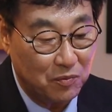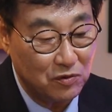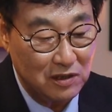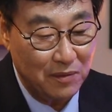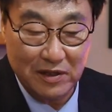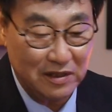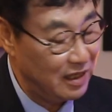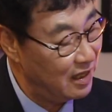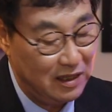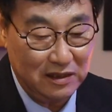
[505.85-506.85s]
본다면
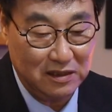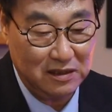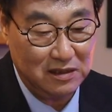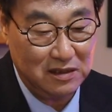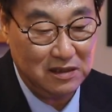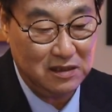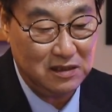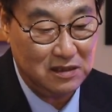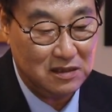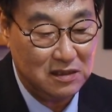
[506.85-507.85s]
얘는
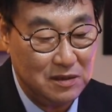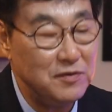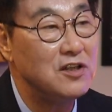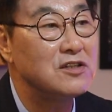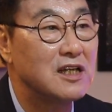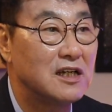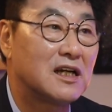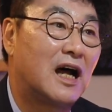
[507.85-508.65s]
이 십이 년짜리는